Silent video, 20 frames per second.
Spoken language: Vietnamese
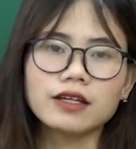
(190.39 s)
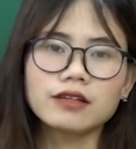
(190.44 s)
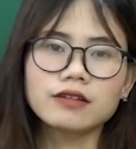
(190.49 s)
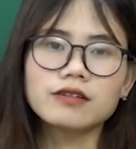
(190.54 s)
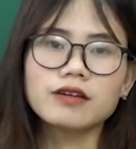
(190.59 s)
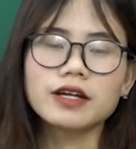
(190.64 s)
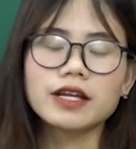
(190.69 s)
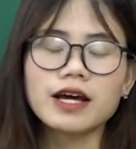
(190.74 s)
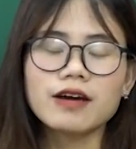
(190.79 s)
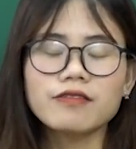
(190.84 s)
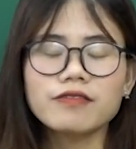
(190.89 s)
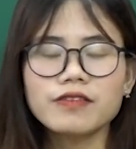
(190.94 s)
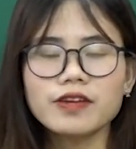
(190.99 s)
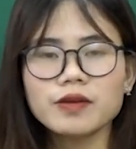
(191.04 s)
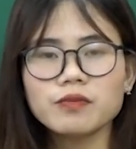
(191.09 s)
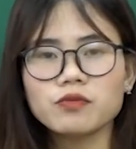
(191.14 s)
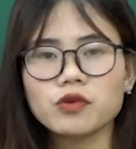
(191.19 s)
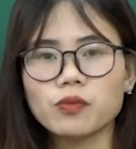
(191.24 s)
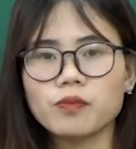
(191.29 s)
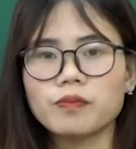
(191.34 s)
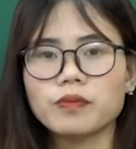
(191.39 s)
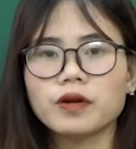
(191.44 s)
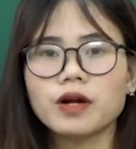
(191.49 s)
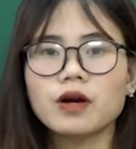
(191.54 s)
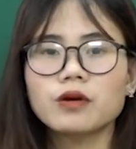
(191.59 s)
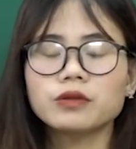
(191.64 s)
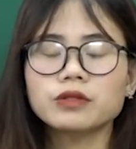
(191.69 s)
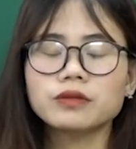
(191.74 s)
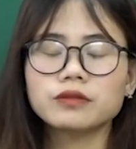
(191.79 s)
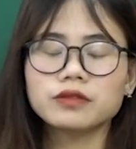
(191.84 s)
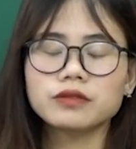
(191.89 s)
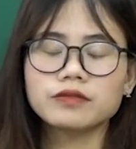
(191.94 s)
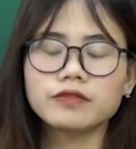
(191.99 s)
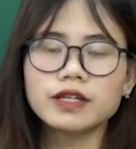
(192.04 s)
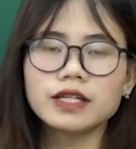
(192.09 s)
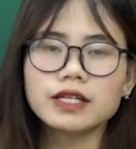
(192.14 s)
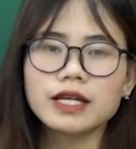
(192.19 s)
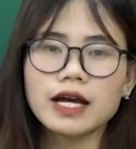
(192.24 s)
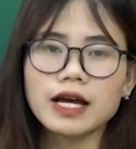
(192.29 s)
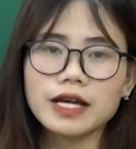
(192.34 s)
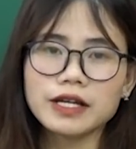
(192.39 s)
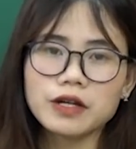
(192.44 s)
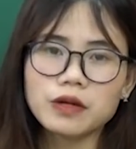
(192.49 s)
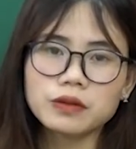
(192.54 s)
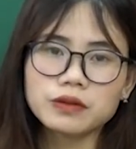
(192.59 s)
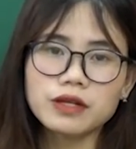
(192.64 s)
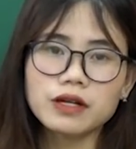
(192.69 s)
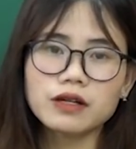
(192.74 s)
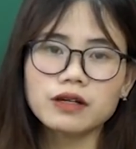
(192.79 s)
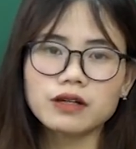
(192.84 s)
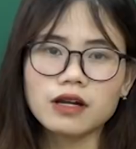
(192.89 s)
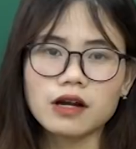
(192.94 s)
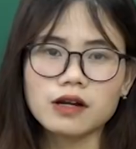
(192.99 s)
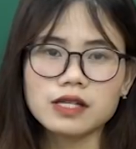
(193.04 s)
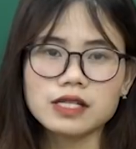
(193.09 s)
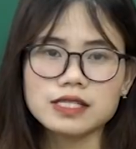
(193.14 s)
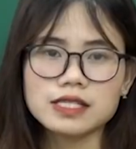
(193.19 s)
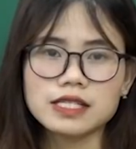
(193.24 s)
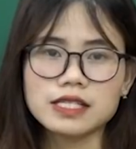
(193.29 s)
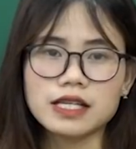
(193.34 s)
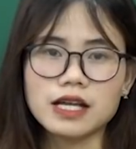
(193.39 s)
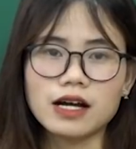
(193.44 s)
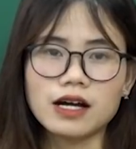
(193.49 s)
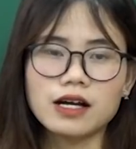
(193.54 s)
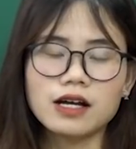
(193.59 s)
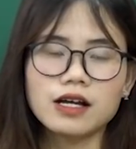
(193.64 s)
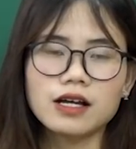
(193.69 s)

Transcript: người đã viết một câu viết hai câu thơ đó là gì nhỉ?